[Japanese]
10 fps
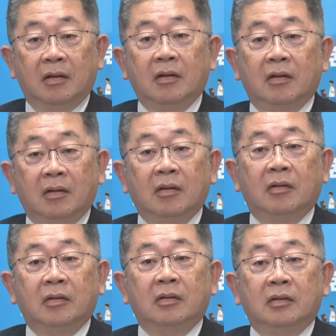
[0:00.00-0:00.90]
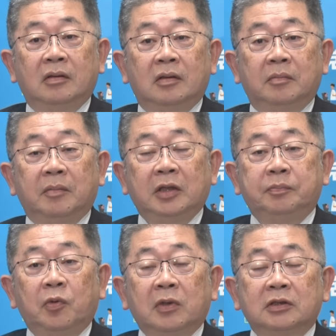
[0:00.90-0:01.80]
あの、まああのまあ、
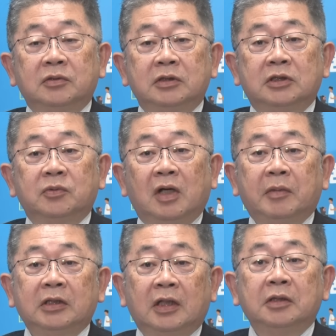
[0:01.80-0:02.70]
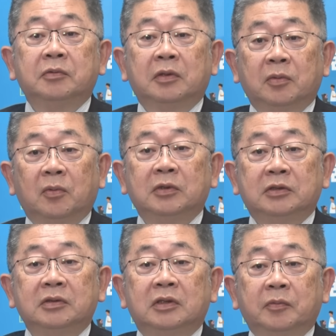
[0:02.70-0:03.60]
一本化する必要があまりないようなところに
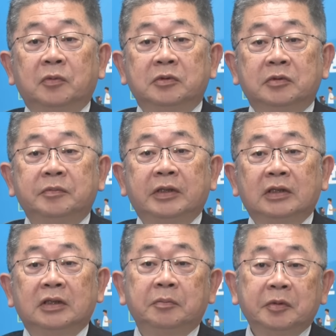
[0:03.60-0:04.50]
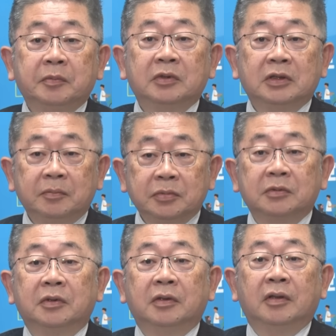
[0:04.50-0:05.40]
ついても含めて全部全
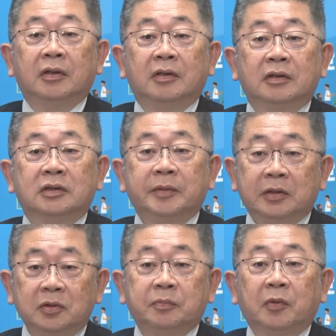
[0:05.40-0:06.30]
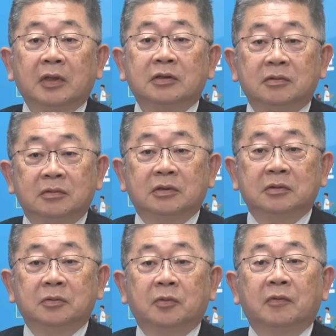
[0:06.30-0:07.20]
部べてを一本化するっ
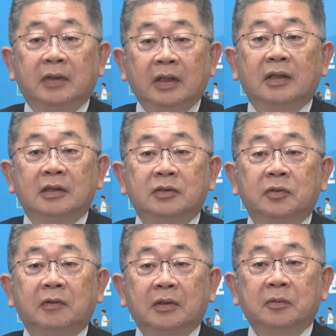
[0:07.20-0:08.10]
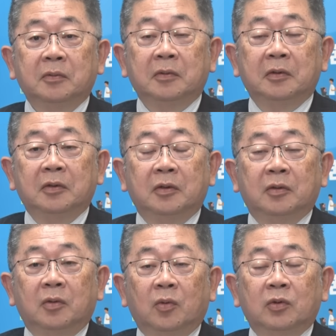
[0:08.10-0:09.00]
ていうことはねそれはあの
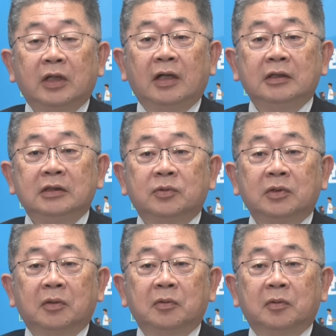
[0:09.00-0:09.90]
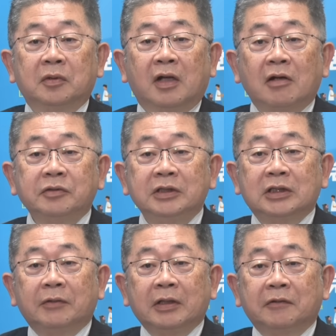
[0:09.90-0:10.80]
お互いにそういったことを確認
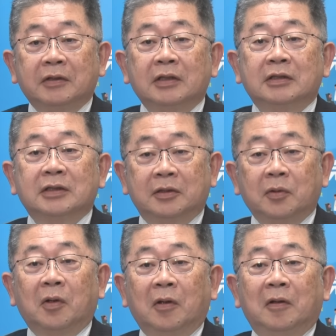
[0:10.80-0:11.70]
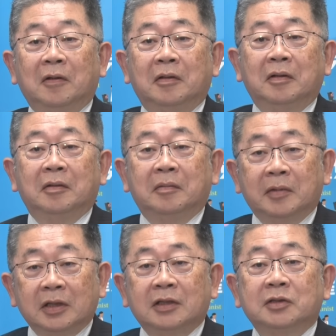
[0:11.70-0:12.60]
したわけではないですけど、
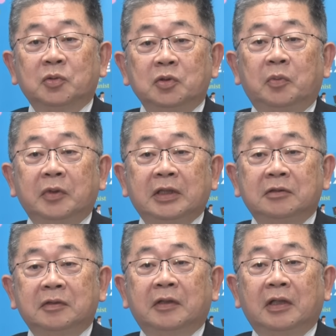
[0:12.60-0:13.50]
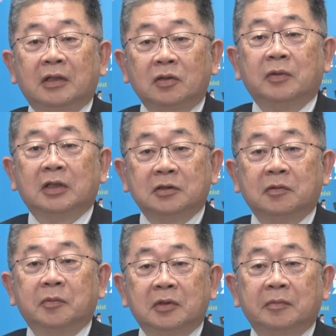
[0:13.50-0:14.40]
まあ、大体そういう思いでいるんではないかと私
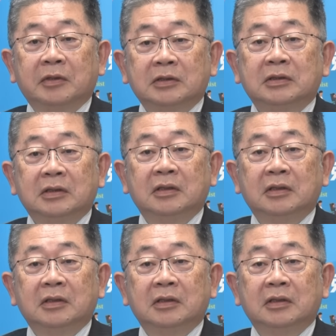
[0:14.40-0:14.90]
は思っています。